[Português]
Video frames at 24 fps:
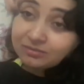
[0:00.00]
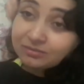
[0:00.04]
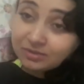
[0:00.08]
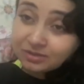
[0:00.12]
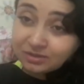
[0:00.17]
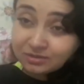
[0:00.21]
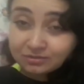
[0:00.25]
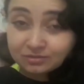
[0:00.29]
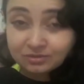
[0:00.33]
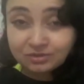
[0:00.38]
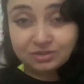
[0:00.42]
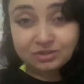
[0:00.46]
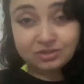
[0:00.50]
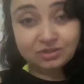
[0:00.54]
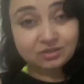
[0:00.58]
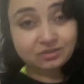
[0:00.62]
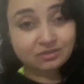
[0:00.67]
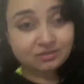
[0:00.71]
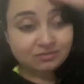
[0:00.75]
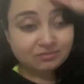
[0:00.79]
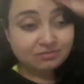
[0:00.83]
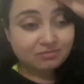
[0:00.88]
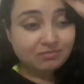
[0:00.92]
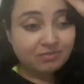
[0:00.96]

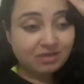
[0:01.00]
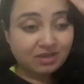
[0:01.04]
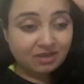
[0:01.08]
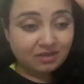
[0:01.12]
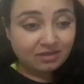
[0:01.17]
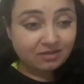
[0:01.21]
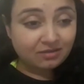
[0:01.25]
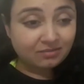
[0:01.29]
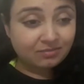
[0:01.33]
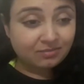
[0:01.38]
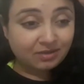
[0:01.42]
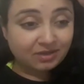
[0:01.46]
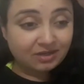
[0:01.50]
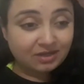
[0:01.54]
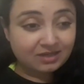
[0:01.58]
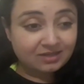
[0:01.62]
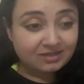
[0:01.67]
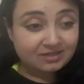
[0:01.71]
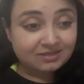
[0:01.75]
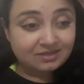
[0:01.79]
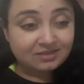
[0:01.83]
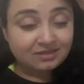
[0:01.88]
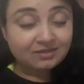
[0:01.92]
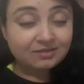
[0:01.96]
meia-noite e meia,
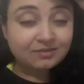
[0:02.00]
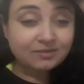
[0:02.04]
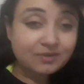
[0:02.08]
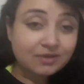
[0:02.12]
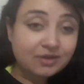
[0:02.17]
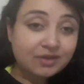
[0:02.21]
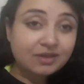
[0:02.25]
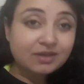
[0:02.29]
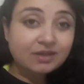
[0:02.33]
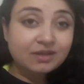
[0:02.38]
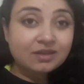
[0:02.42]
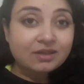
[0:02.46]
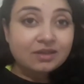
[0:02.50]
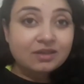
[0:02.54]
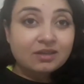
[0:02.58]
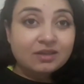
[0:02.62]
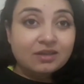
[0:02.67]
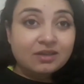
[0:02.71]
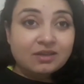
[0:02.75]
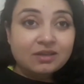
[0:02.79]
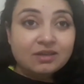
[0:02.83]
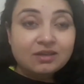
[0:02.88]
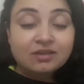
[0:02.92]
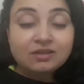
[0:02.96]
parece.
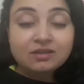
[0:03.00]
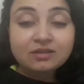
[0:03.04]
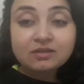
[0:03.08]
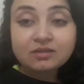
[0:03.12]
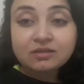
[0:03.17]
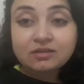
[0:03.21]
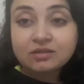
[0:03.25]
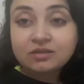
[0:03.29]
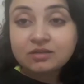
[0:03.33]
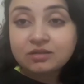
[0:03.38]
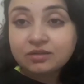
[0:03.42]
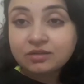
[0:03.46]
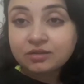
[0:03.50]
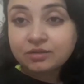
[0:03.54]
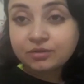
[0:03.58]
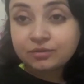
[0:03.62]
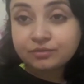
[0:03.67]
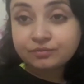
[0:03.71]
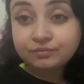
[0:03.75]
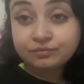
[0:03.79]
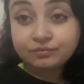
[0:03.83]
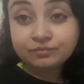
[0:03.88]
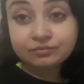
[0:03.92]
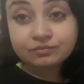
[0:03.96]

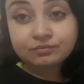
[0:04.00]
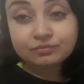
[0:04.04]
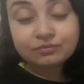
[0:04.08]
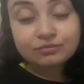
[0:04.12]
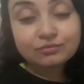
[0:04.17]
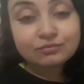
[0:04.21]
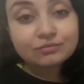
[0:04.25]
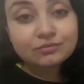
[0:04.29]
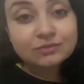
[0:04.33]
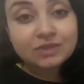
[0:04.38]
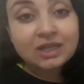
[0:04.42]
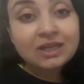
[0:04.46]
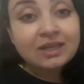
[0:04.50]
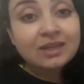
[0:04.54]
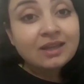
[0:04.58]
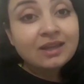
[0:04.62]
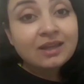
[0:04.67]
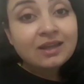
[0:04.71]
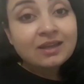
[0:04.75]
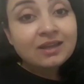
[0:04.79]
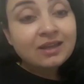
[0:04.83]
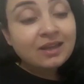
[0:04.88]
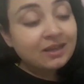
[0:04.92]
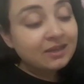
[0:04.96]
E.
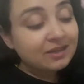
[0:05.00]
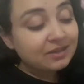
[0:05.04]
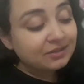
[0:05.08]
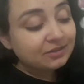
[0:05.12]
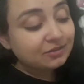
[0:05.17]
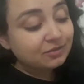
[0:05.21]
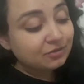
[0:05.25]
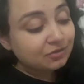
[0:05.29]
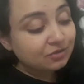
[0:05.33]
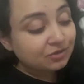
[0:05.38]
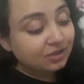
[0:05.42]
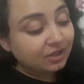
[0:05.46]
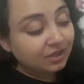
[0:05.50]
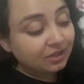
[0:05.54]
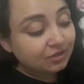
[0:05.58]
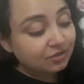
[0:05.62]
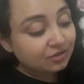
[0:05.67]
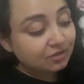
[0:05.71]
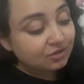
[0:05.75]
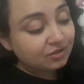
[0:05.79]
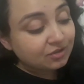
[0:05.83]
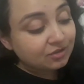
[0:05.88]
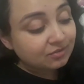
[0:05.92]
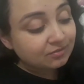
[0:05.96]
É isso,
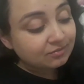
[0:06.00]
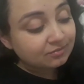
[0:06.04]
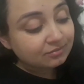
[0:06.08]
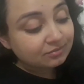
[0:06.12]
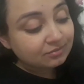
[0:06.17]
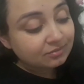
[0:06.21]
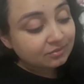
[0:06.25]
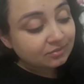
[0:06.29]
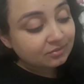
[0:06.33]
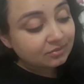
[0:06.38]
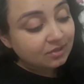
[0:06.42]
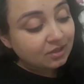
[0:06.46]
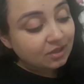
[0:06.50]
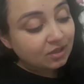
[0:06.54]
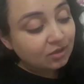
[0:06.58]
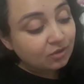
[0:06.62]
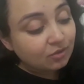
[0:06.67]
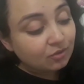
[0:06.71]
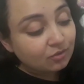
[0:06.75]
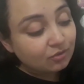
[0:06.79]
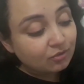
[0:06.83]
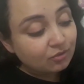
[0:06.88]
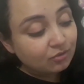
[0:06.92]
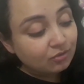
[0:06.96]
gente.
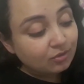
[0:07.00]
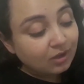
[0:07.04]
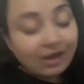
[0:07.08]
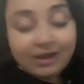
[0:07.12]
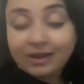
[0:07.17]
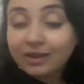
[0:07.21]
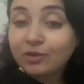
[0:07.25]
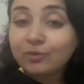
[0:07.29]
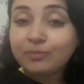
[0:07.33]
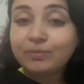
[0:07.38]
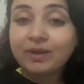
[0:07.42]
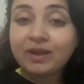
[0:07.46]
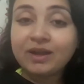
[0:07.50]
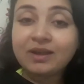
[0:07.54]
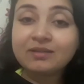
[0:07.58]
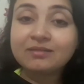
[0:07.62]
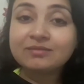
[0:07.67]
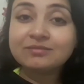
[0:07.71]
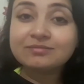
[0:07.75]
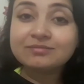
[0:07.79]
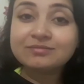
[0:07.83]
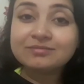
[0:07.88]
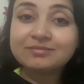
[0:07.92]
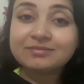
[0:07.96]
Eu caguei o pé,
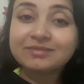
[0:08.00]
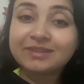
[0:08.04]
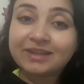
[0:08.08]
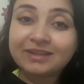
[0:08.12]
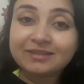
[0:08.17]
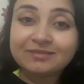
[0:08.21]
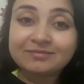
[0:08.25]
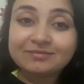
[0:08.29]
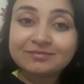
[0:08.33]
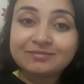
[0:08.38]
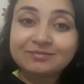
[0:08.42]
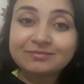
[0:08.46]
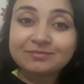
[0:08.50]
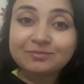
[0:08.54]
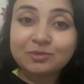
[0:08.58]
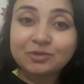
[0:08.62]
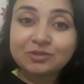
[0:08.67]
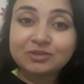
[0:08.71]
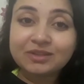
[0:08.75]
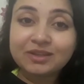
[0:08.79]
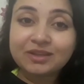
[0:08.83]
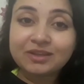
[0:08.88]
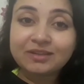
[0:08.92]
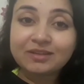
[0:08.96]
né?
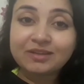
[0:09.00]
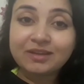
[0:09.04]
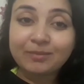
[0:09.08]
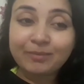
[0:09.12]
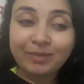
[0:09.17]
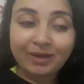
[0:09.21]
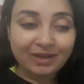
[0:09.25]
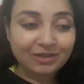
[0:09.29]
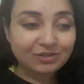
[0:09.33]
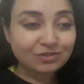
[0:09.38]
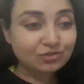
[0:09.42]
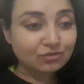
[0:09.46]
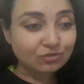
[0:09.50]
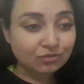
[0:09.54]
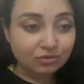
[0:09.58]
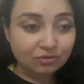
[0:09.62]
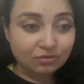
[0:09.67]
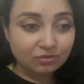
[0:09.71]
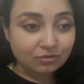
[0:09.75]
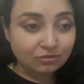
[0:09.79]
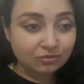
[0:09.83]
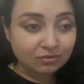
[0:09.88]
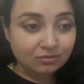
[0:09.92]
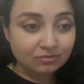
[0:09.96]
Botei abaixo que
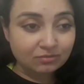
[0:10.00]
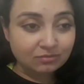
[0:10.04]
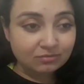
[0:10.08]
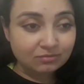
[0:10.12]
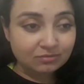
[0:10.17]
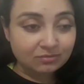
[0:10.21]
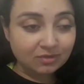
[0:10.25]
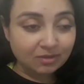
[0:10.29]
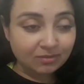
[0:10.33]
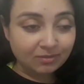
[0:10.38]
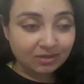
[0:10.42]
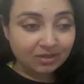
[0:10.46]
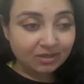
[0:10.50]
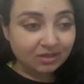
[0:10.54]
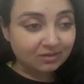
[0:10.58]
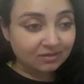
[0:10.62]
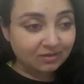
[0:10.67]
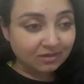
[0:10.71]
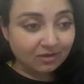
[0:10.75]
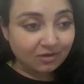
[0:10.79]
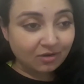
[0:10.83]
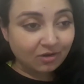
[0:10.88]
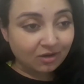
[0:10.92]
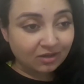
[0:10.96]
eu trabalhei
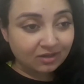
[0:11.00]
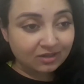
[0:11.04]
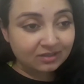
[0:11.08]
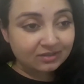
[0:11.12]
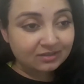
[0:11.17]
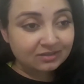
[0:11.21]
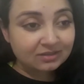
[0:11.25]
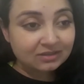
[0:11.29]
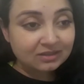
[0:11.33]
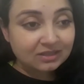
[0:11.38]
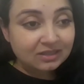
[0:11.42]
até agora.